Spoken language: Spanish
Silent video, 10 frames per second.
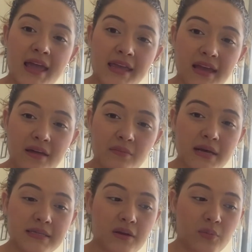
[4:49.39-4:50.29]
y
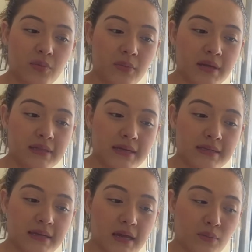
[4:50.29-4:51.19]
además se comprometan en
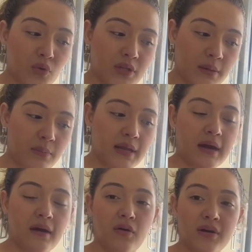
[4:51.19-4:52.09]
ser
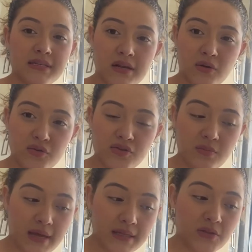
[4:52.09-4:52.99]
multiplicadores del
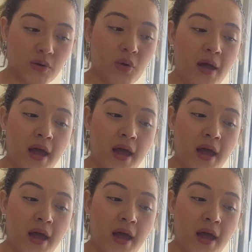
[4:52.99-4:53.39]
conocimiento